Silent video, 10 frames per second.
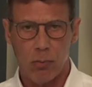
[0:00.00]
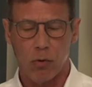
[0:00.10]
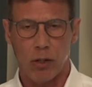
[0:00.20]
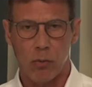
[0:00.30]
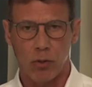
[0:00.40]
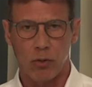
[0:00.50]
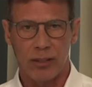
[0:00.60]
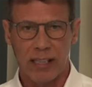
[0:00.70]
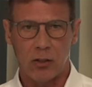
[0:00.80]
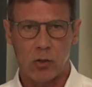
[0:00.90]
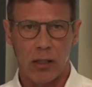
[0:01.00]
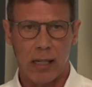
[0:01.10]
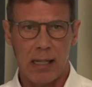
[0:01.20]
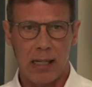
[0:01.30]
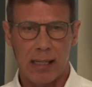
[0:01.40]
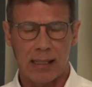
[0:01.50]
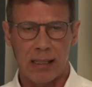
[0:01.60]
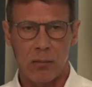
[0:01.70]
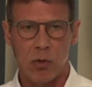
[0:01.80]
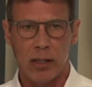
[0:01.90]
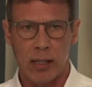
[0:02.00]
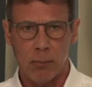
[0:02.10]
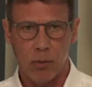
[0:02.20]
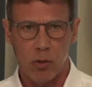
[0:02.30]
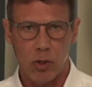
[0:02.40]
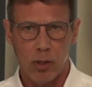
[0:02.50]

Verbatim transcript: porque bueno, dentro de la isla ya tenemos ejemplos